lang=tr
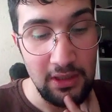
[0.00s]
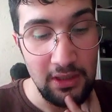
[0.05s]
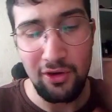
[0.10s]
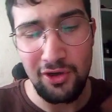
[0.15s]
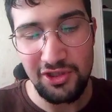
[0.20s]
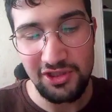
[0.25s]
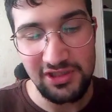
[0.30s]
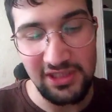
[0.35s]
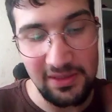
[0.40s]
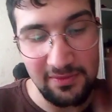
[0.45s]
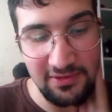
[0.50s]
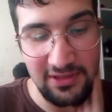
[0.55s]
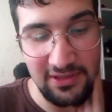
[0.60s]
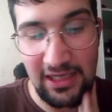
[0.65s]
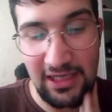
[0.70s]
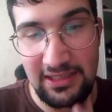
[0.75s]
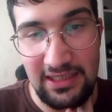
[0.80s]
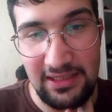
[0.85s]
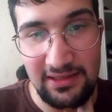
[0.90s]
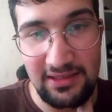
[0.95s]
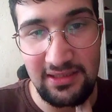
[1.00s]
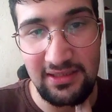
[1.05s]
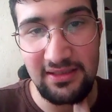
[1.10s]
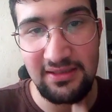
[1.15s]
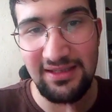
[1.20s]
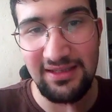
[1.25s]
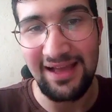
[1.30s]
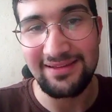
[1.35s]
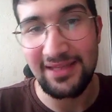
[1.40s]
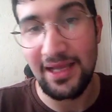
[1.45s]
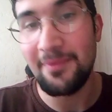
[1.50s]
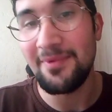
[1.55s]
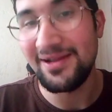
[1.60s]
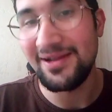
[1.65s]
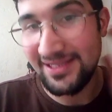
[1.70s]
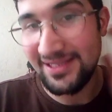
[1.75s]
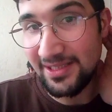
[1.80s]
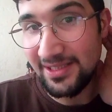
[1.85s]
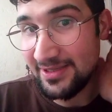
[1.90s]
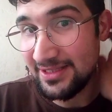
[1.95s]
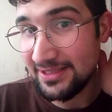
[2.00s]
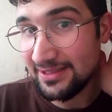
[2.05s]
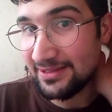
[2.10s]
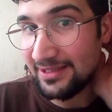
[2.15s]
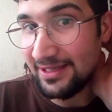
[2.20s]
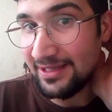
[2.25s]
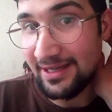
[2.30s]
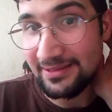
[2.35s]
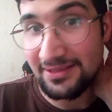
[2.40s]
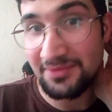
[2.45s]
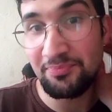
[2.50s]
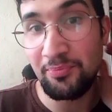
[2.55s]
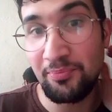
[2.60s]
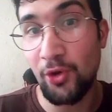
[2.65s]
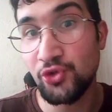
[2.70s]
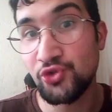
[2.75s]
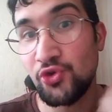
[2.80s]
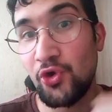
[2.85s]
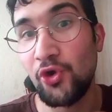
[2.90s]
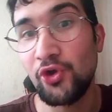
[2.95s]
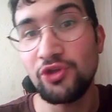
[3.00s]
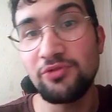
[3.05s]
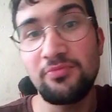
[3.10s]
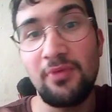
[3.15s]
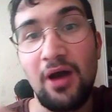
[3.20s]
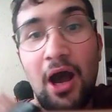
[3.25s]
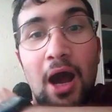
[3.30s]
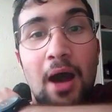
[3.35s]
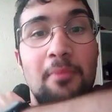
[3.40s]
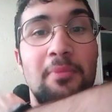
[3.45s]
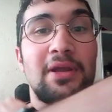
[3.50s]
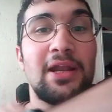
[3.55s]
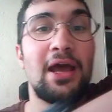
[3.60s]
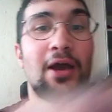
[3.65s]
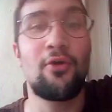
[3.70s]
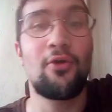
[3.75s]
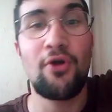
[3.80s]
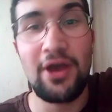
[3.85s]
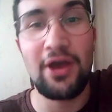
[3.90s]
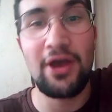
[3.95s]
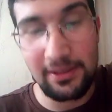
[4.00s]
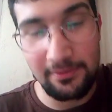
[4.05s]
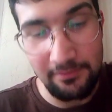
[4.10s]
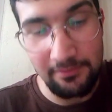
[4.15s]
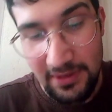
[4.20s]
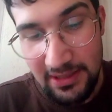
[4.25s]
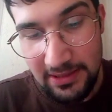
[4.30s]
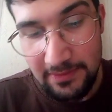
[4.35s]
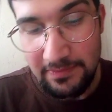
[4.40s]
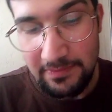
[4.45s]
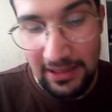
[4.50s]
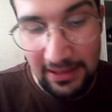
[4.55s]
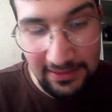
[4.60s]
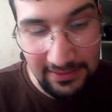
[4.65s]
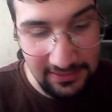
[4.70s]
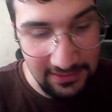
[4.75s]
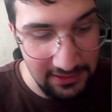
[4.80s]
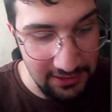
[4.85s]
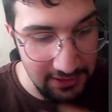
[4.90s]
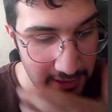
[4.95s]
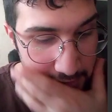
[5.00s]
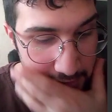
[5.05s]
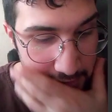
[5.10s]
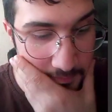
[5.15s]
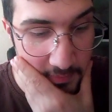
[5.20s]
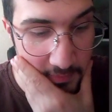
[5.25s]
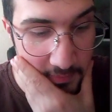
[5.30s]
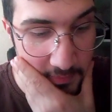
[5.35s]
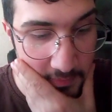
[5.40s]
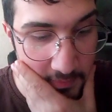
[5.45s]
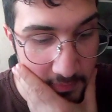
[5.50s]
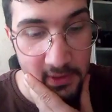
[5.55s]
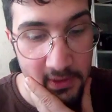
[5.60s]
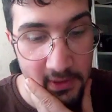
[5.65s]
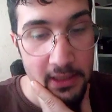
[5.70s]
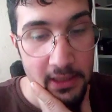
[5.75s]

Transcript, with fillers: O işlerimizi hallettik. Ya tam halledemedik de artık boş koydum. Amına koyarım dedim ya. Sikerim dedim.